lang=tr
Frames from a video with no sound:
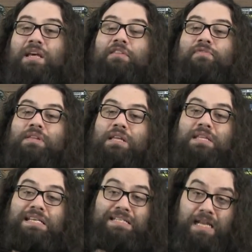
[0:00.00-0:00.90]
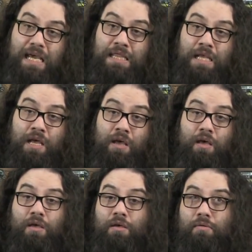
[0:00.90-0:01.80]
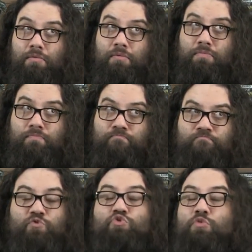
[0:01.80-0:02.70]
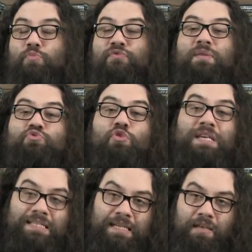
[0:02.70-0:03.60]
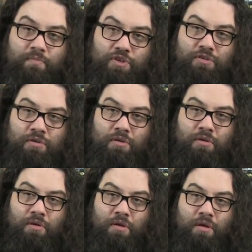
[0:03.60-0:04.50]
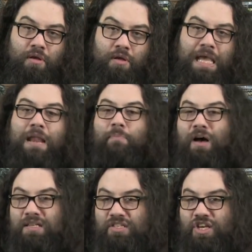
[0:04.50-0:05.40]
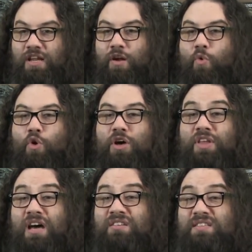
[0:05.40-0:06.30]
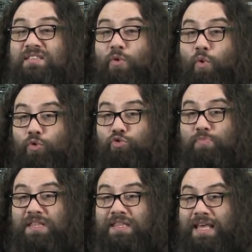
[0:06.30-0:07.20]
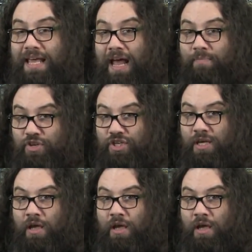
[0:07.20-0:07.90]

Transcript: Cut falan iteleyin. Ee, çünkü bu film çok kesik yemiş. Yani bazı şeyler o kadar hızlı oldu bittiye gelmiş ki